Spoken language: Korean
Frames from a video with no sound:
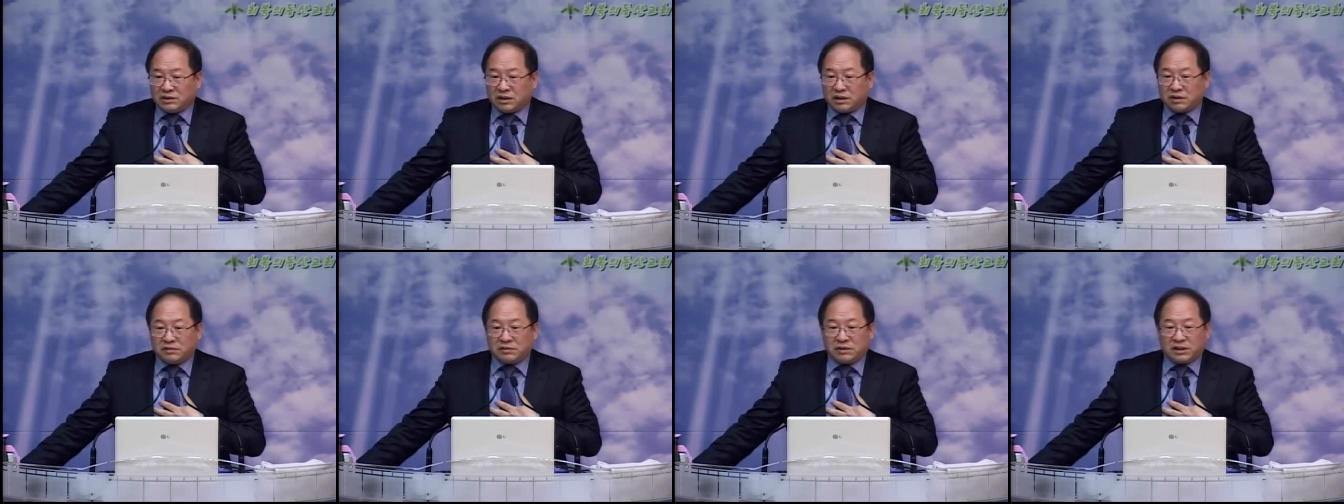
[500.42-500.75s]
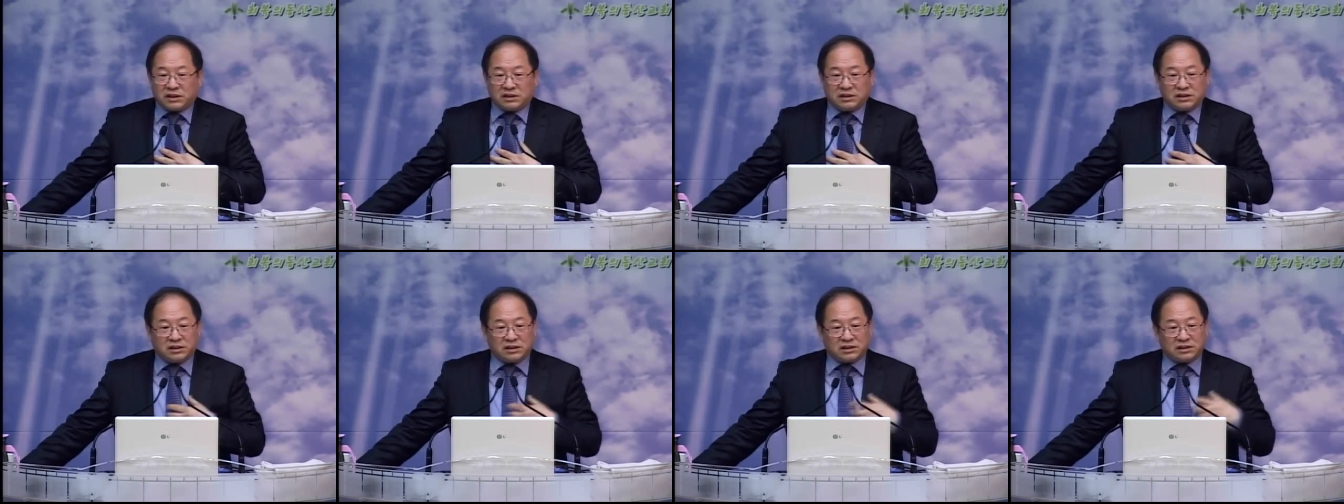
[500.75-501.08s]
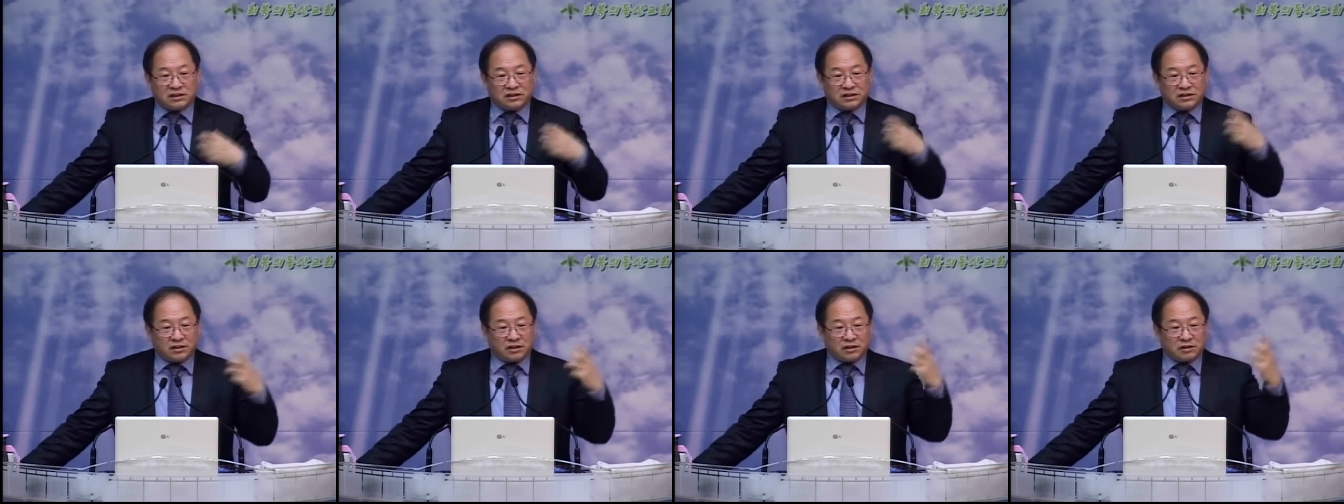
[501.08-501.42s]
여러분
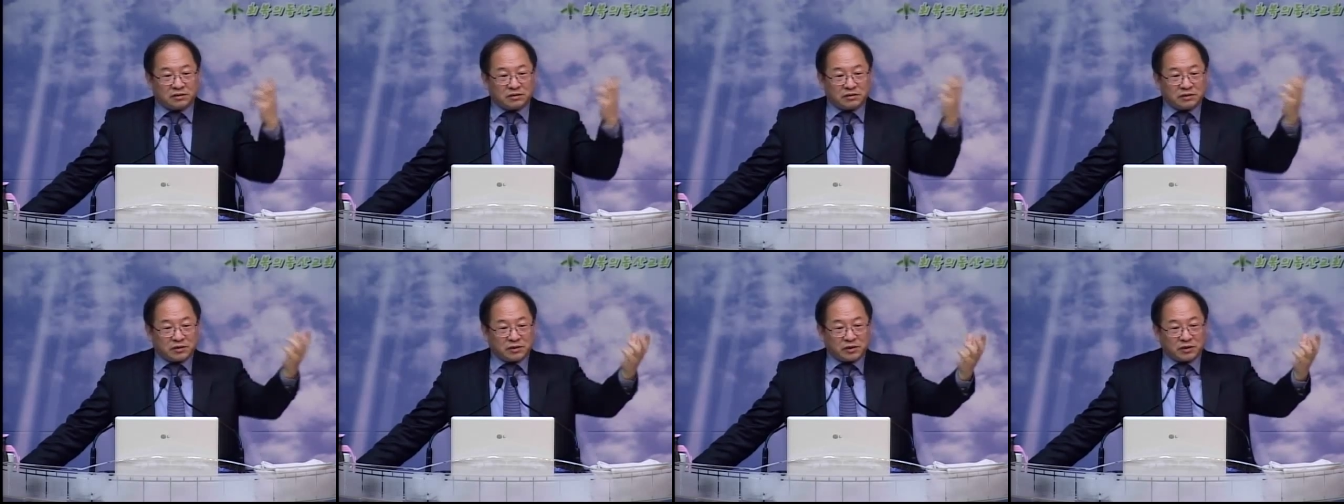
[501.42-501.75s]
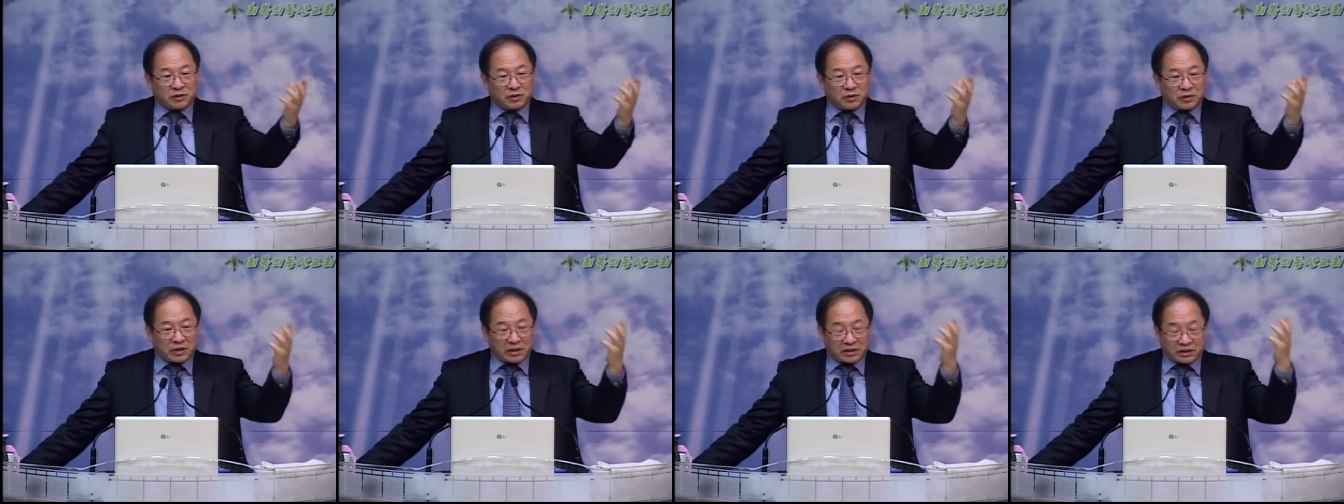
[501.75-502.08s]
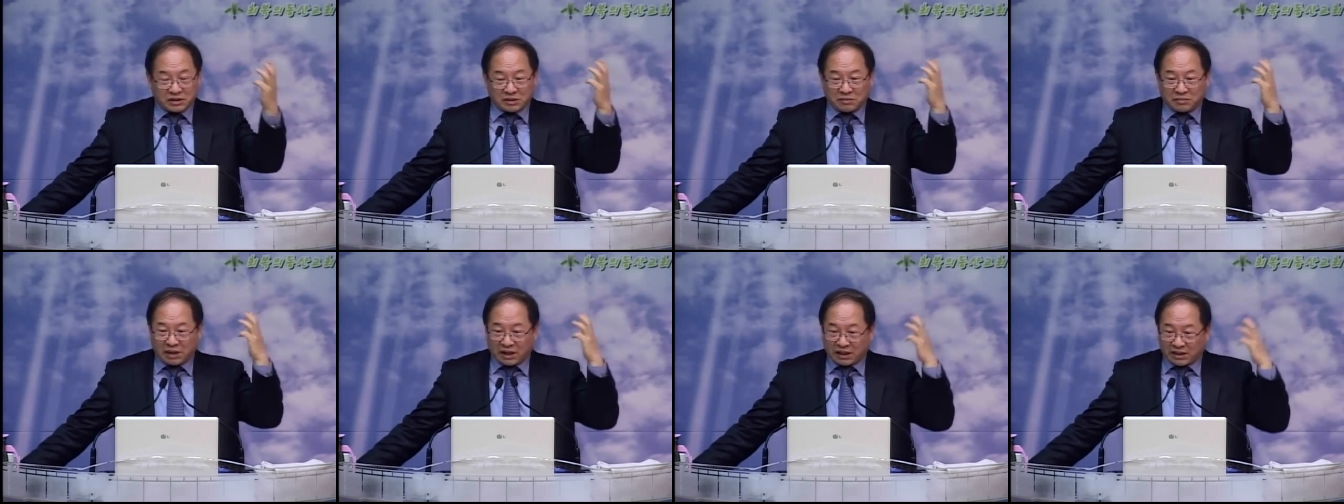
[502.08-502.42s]
같이, 여러분도
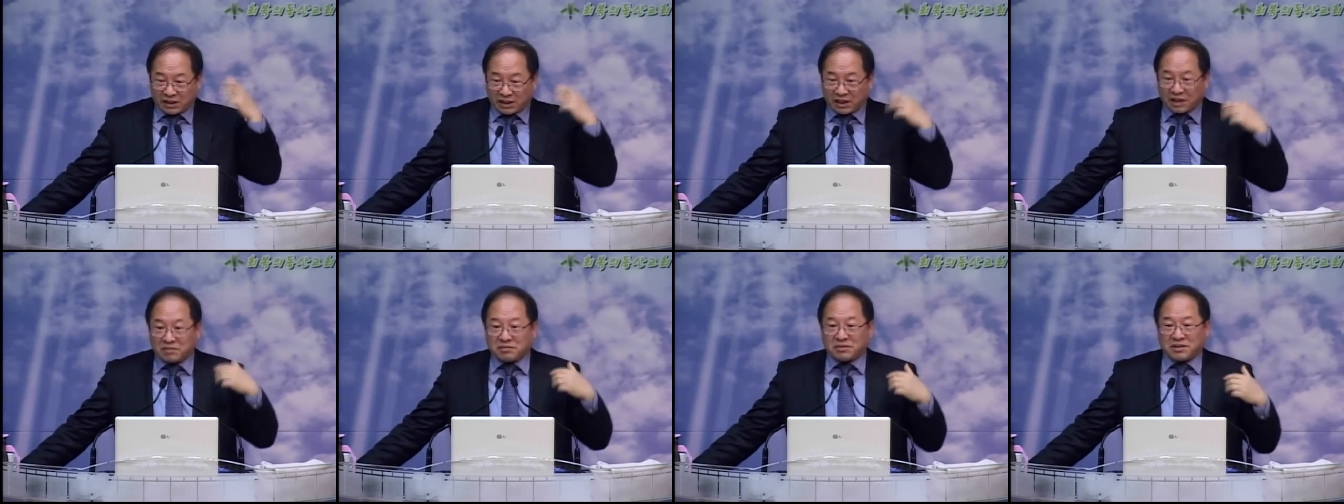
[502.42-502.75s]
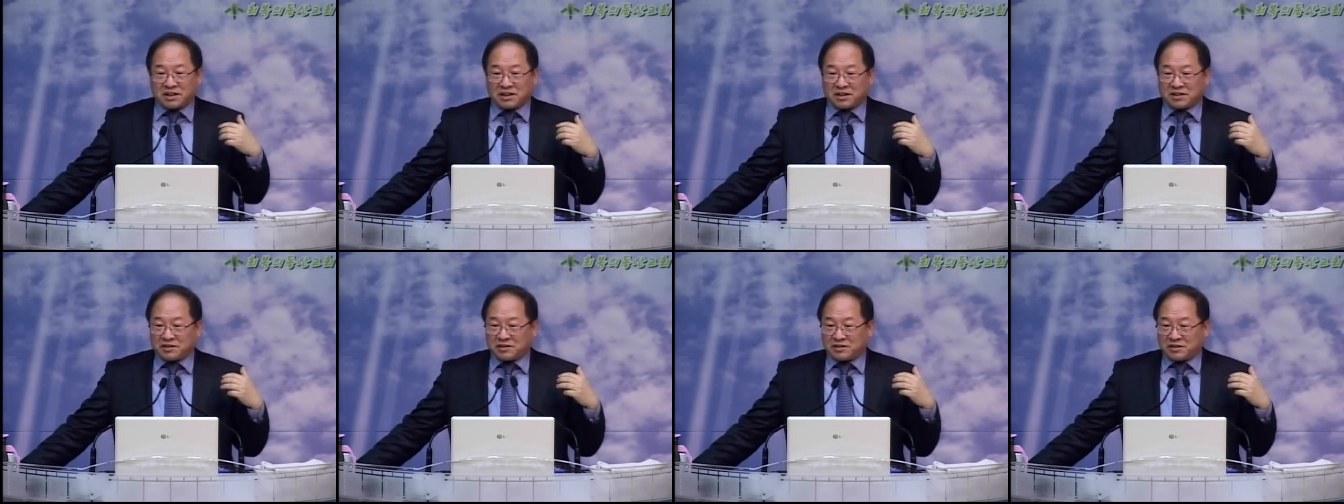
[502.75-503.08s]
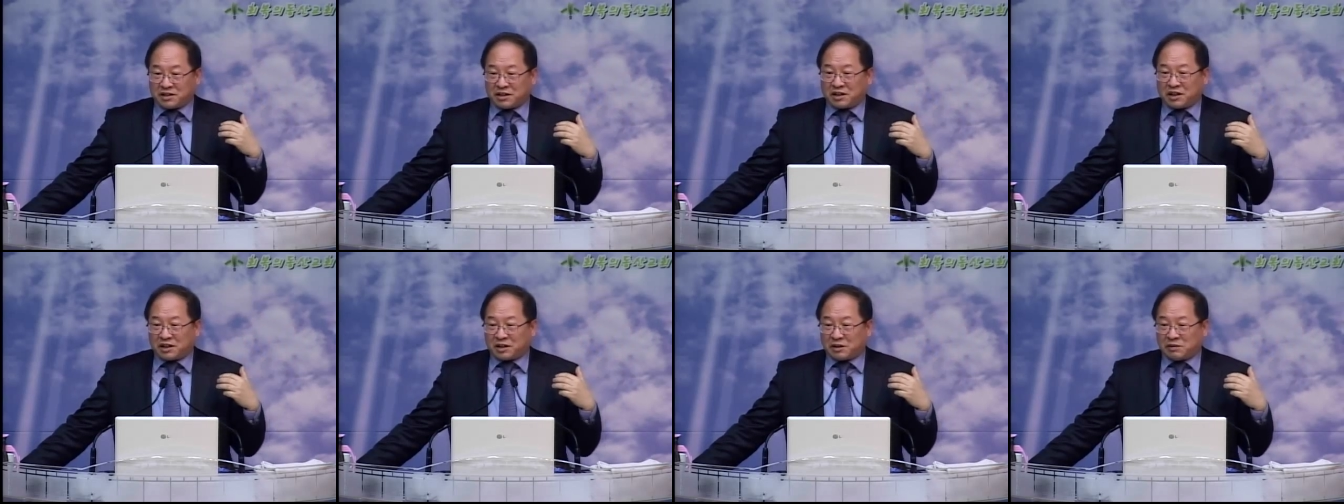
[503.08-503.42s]
똑같이 마리아 입장에서
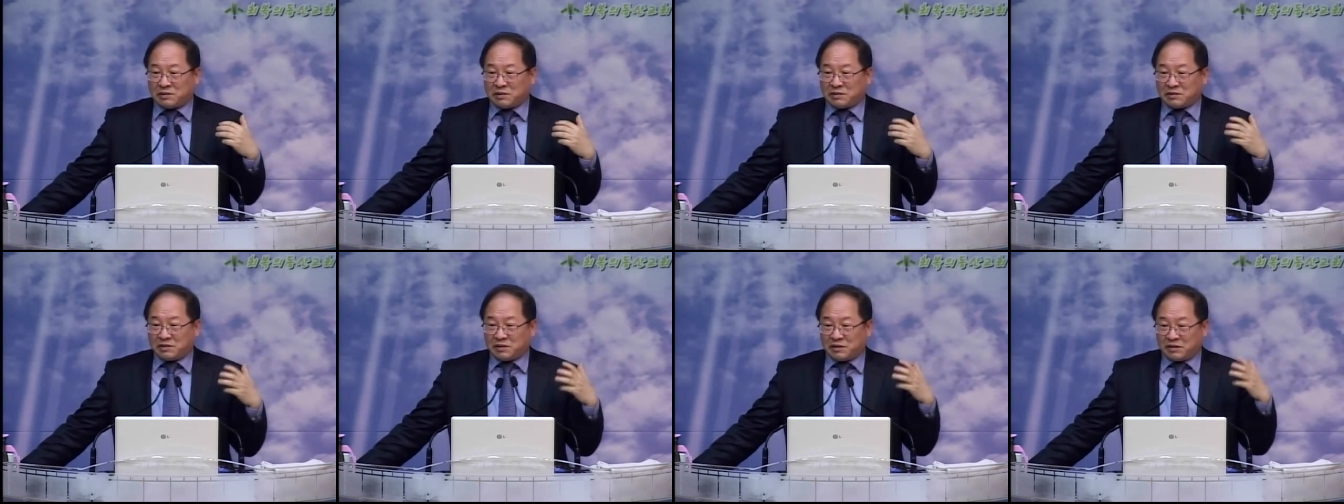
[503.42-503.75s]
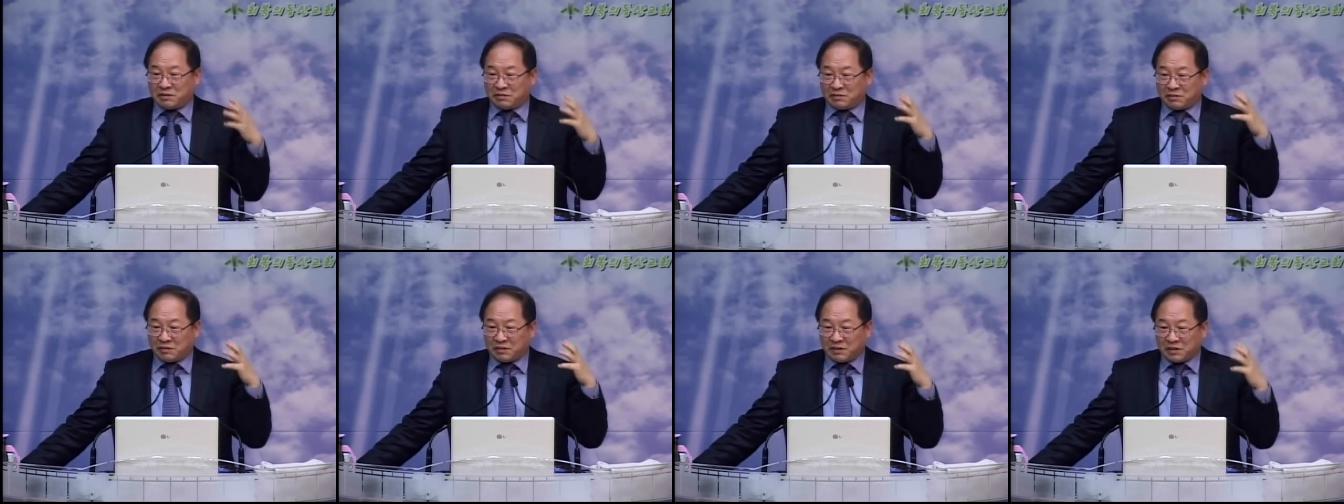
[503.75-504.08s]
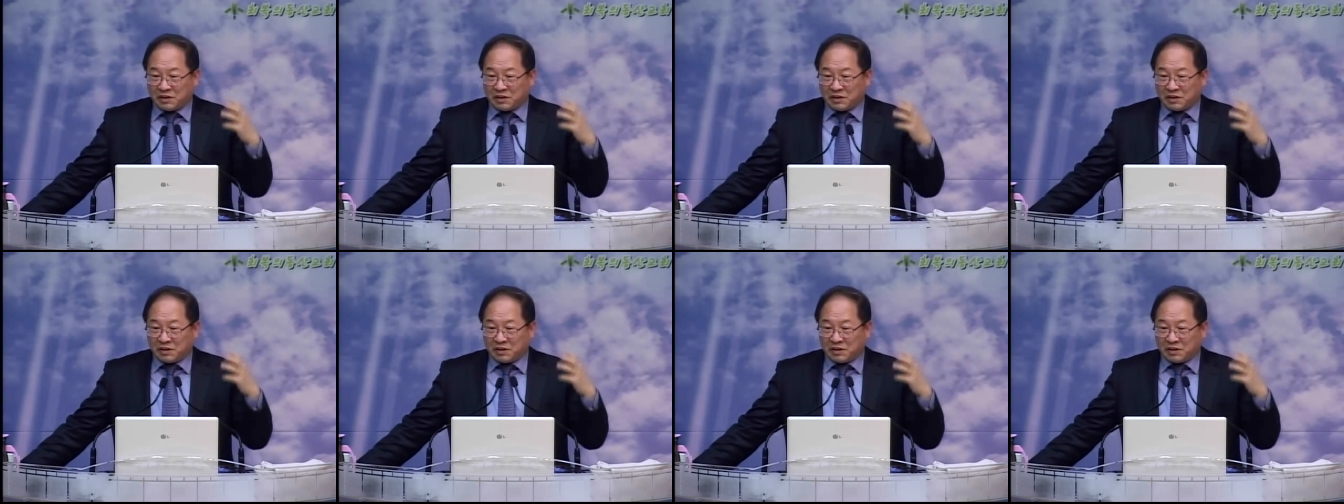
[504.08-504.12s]
생각해 보세요.